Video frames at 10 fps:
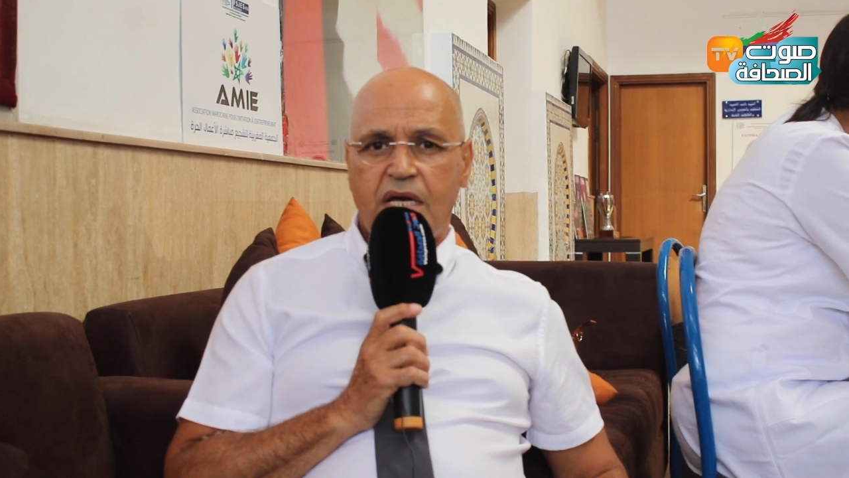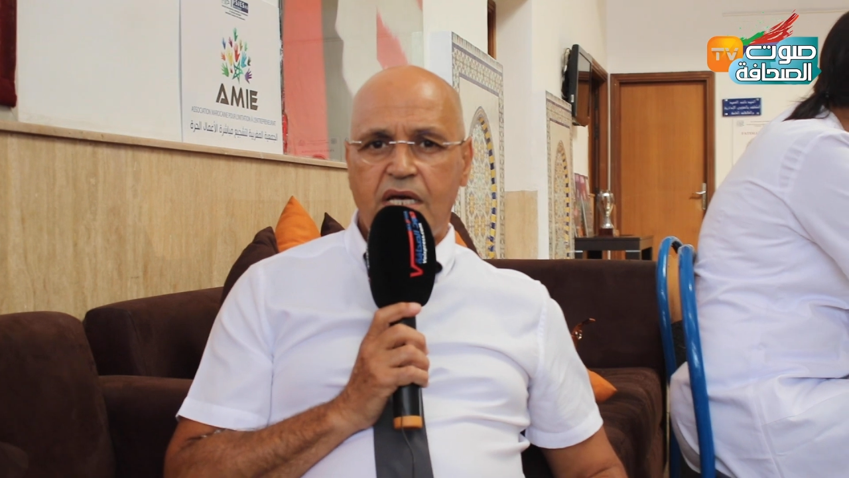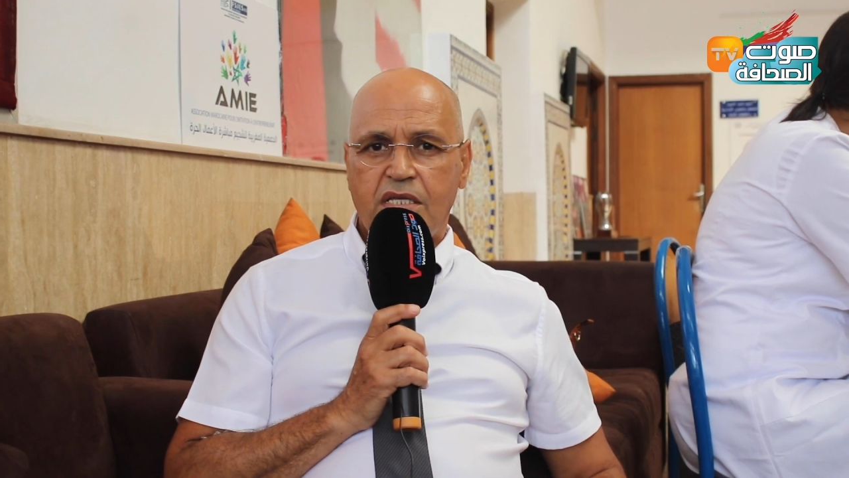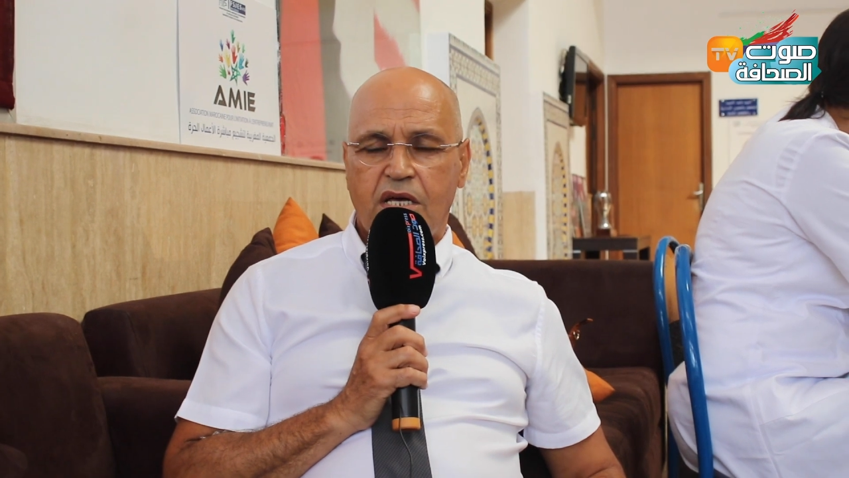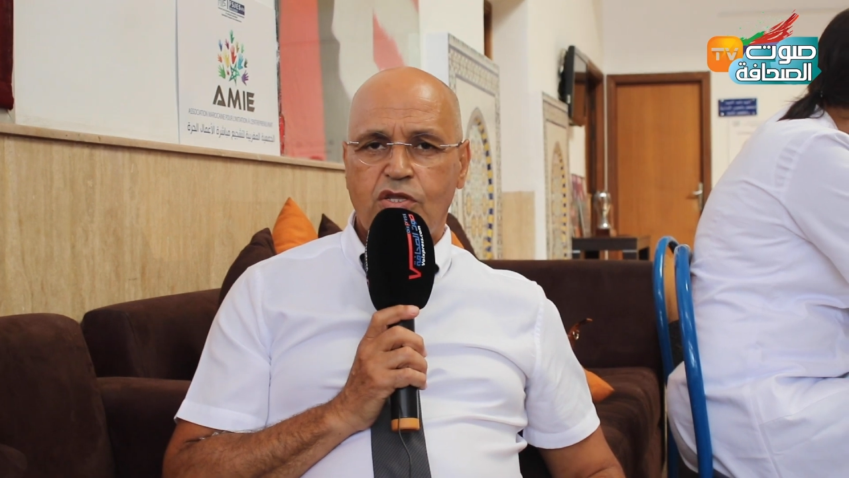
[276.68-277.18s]

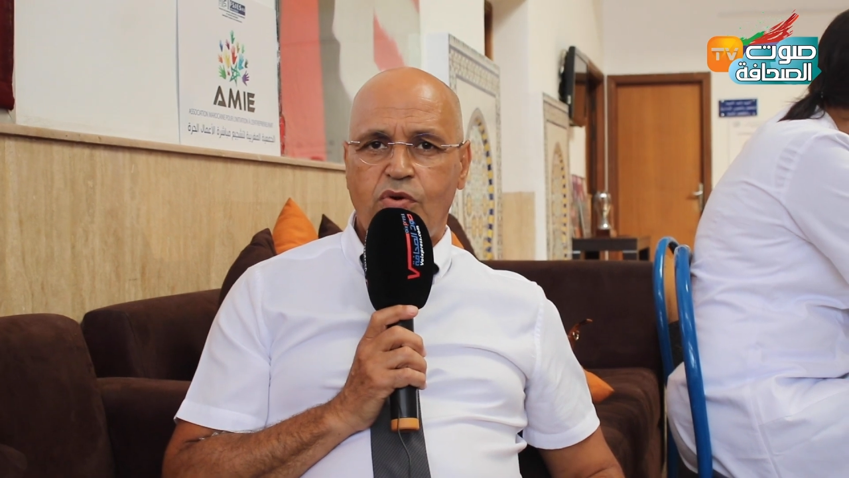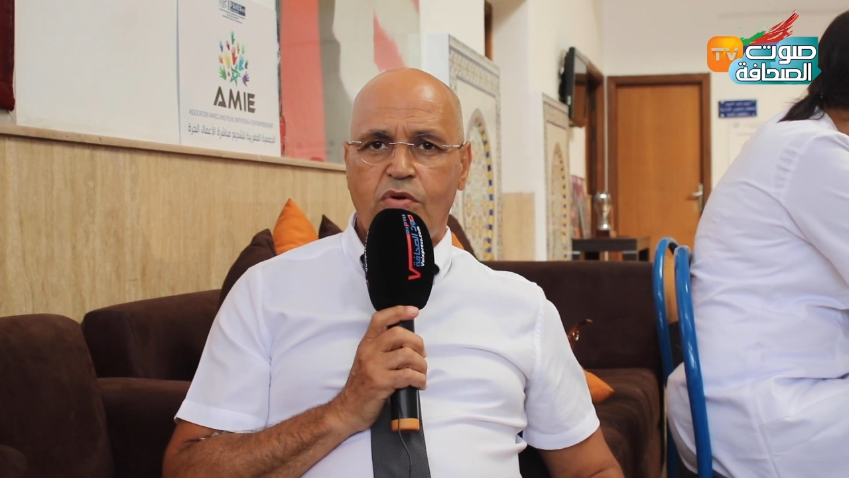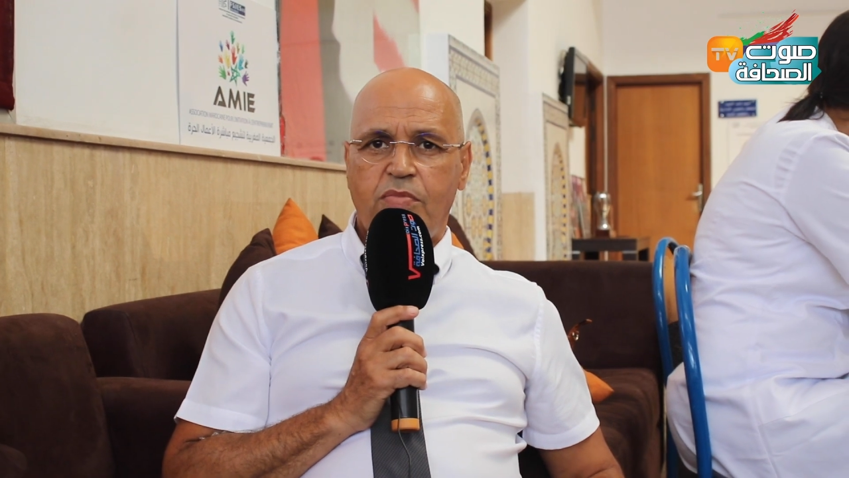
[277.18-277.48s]
عاد خدوا